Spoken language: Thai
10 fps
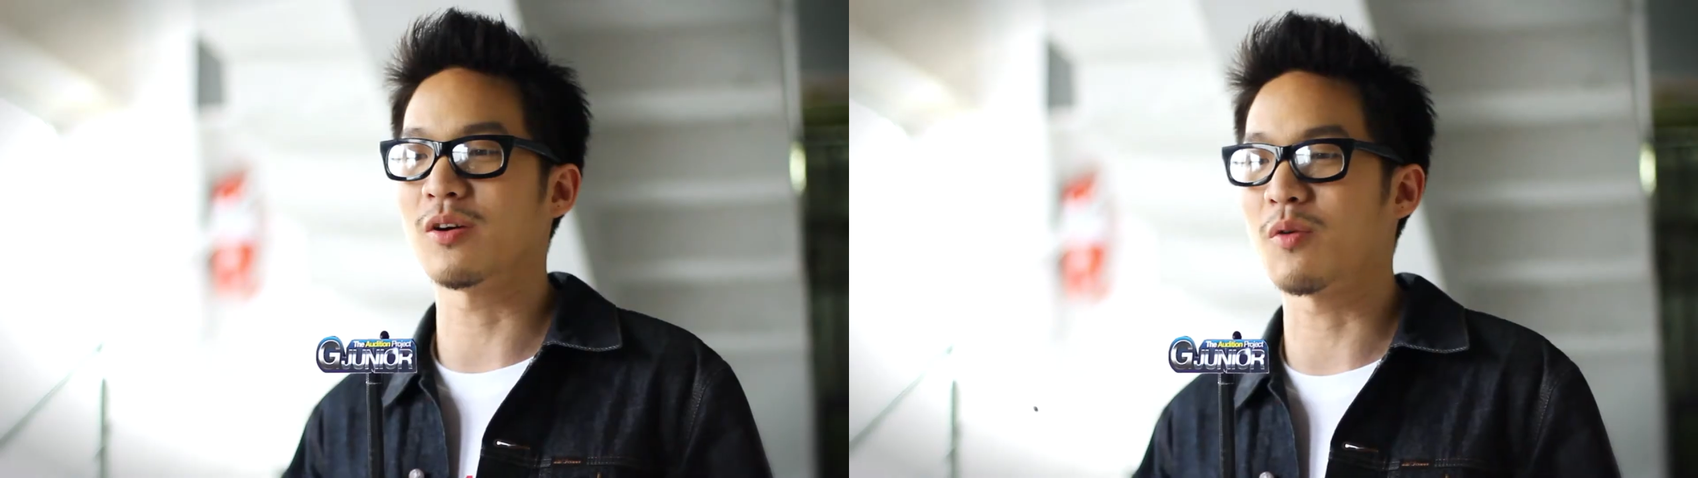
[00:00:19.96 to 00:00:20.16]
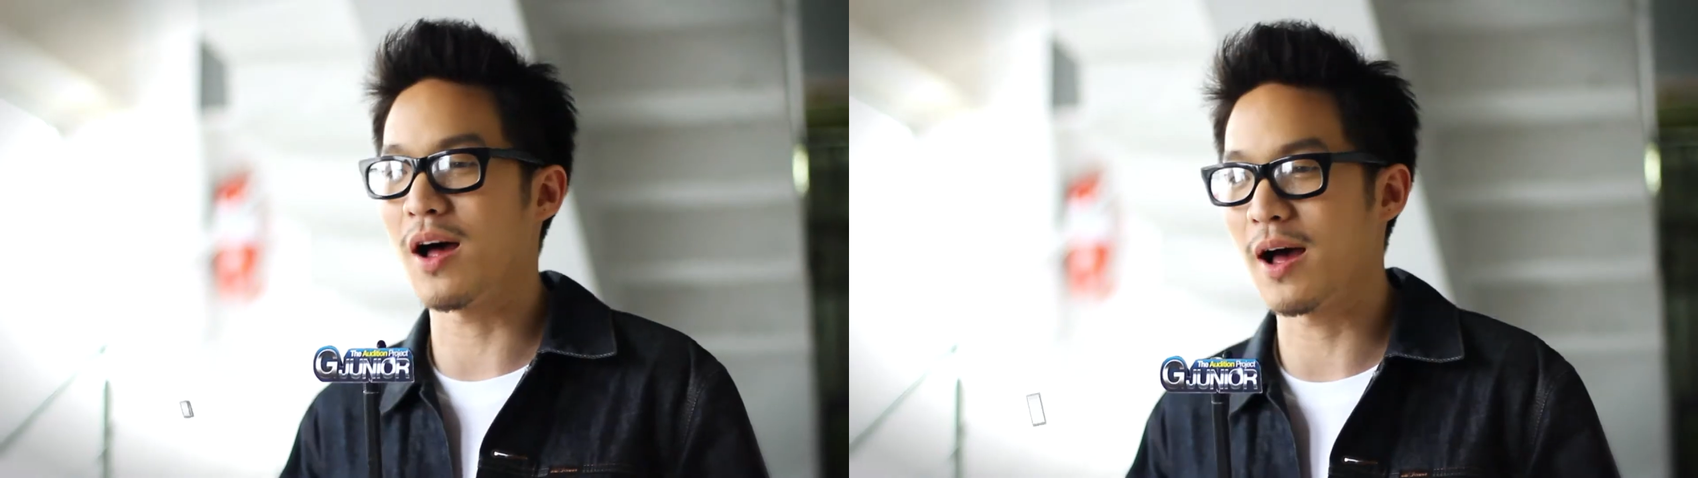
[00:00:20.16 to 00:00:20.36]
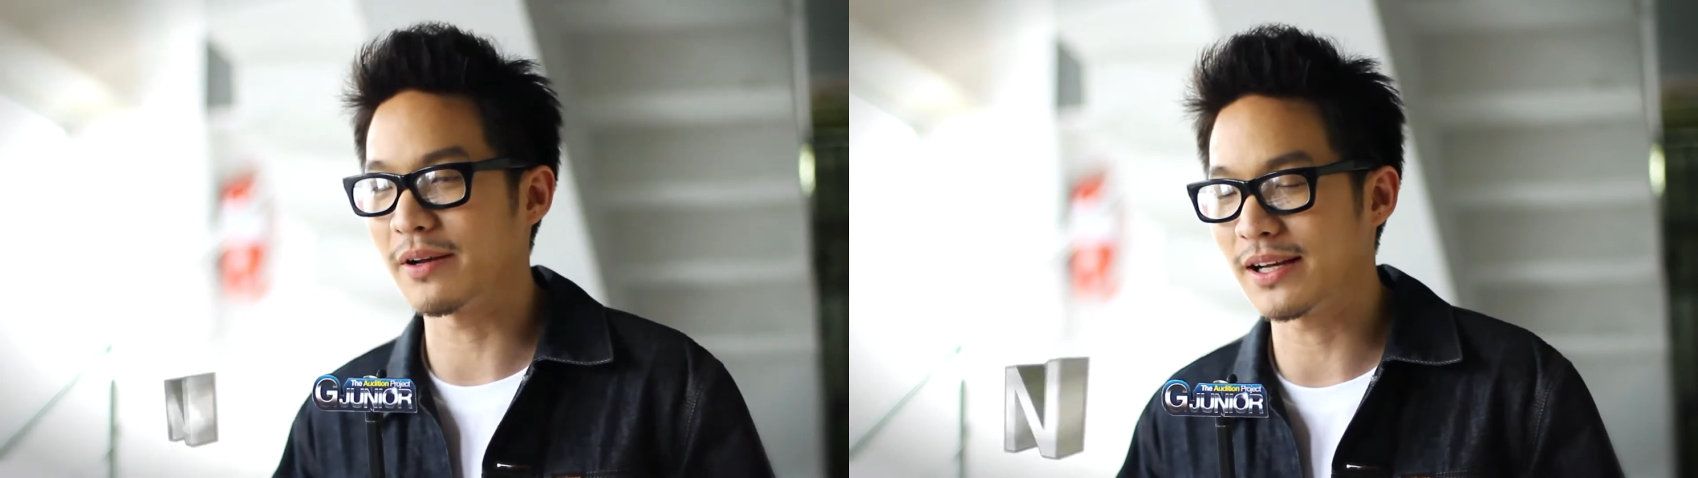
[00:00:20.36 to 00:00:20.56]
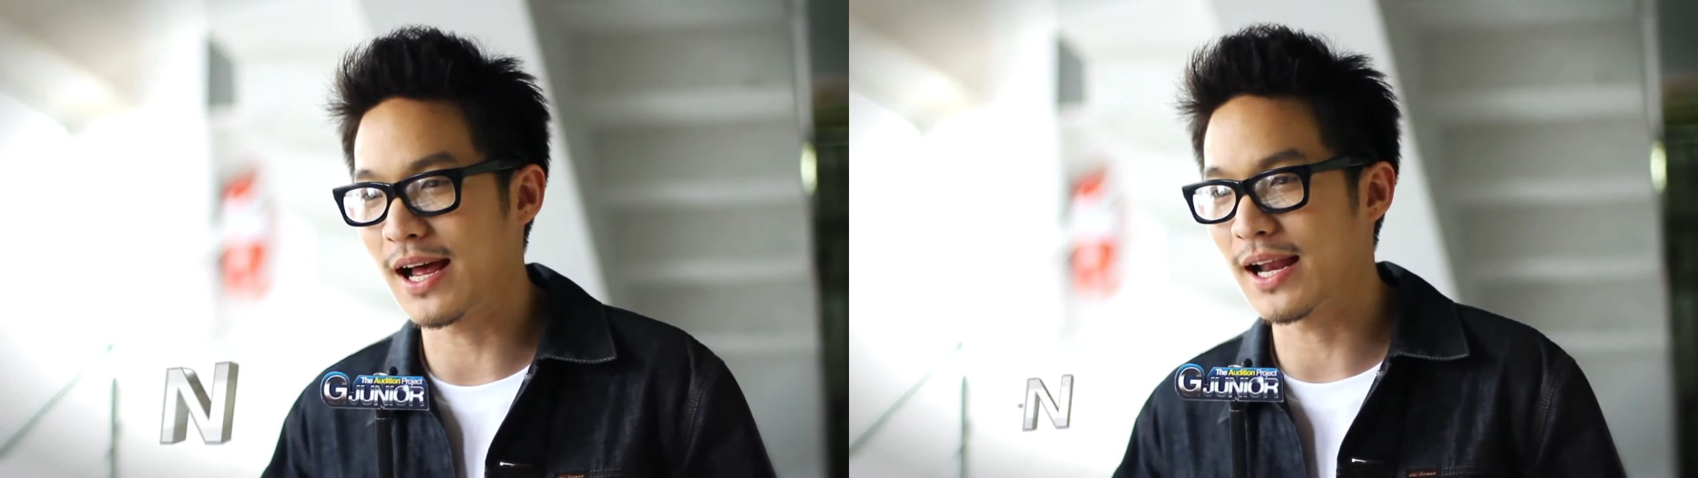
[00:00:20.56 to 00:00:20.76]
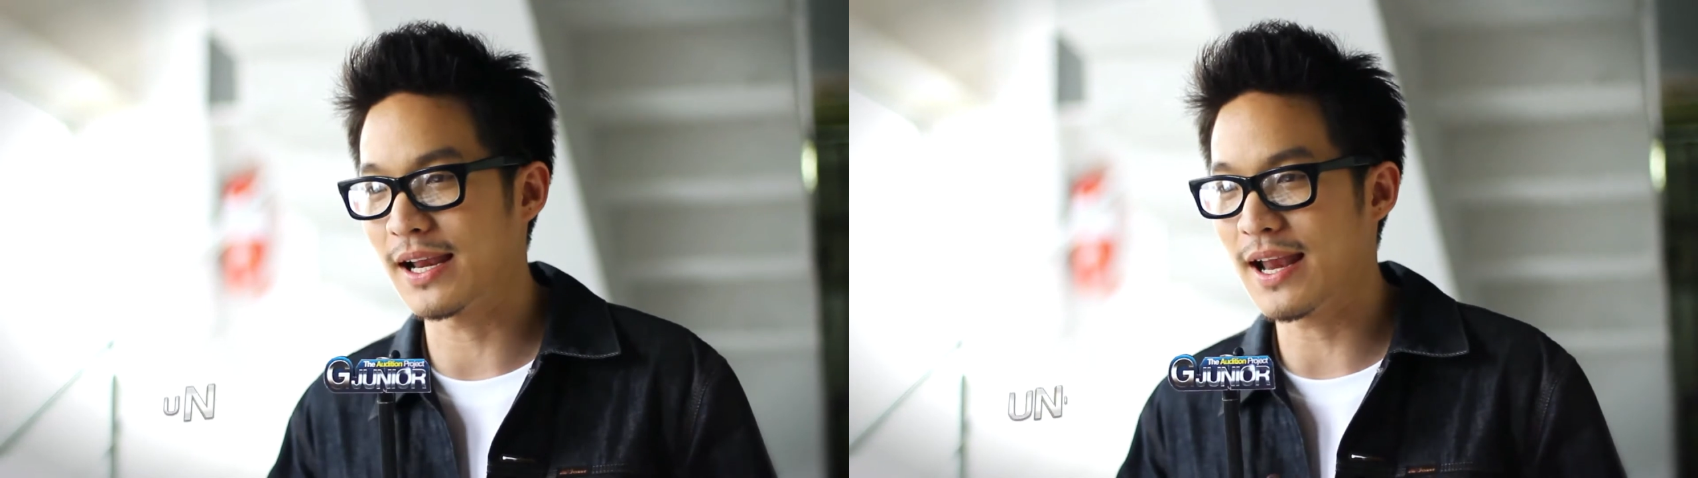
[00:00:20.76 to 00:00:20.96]
เรียกว่าเป็น
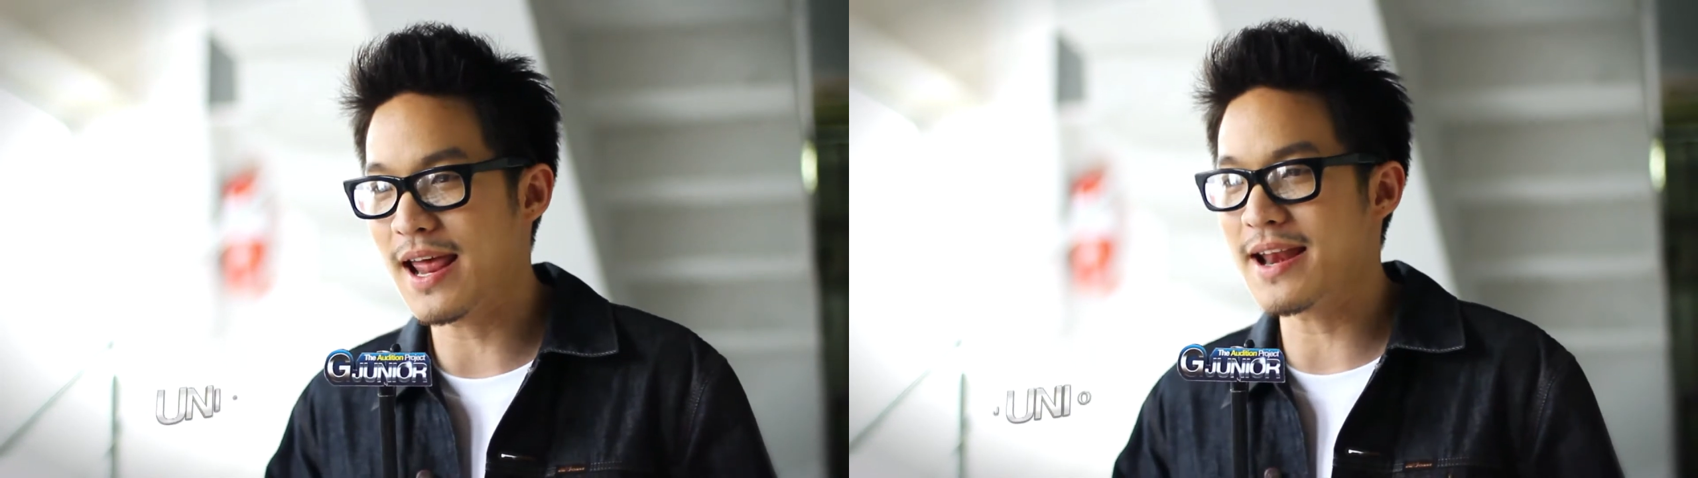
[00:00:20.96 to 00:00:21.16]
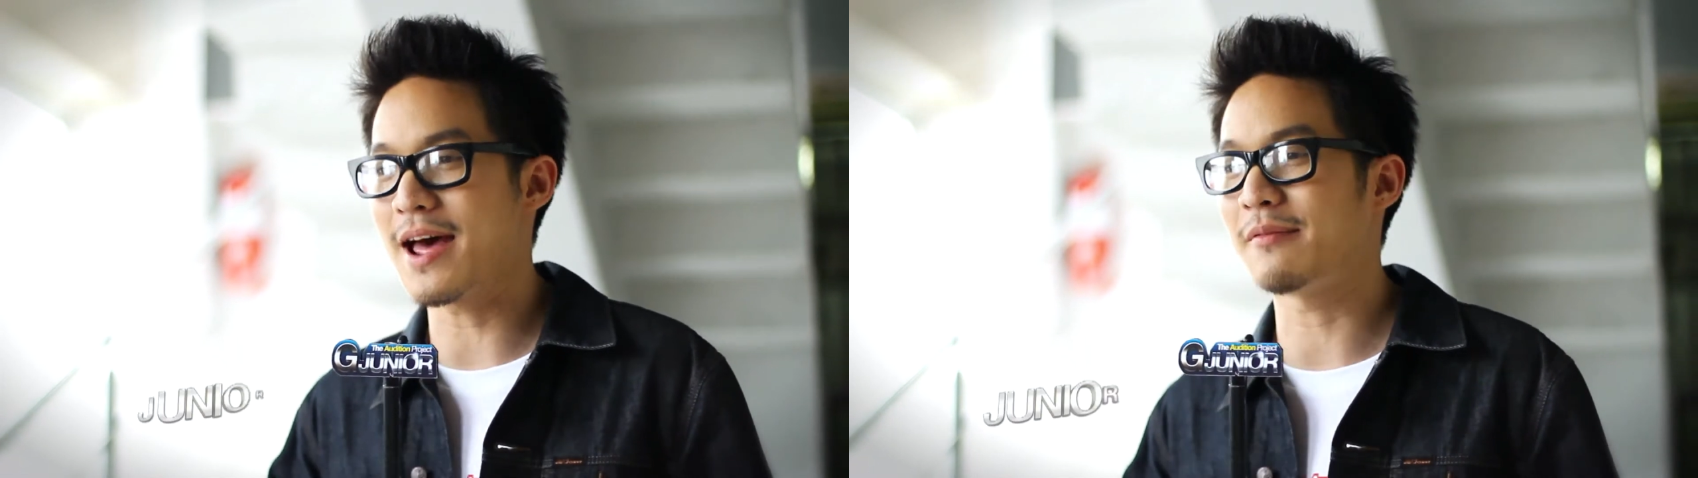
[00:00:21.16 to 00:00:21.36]
การแนะ